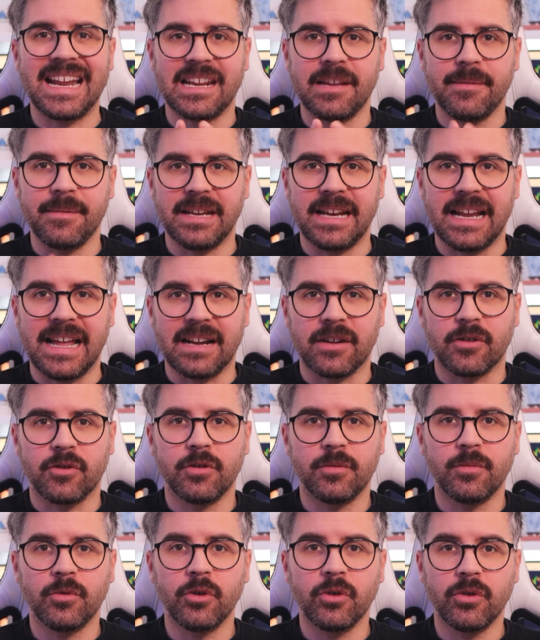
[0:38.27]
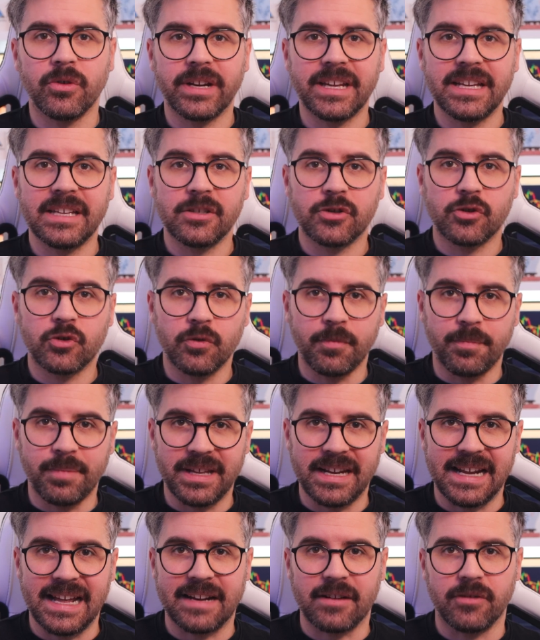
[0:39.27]
revelar cómo logré
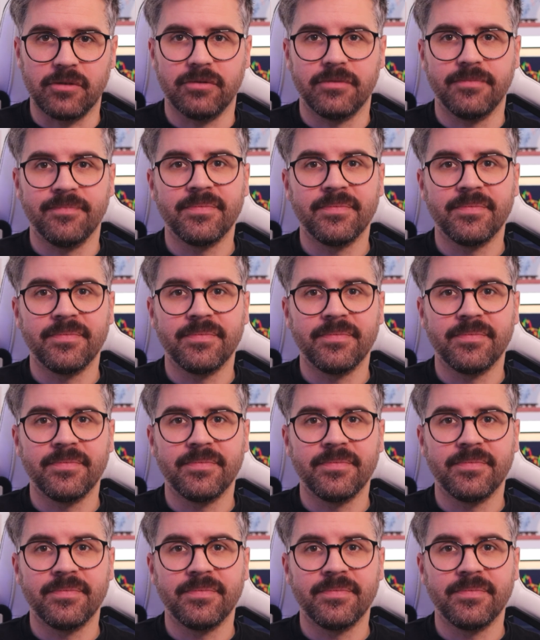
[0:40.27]
superarlo,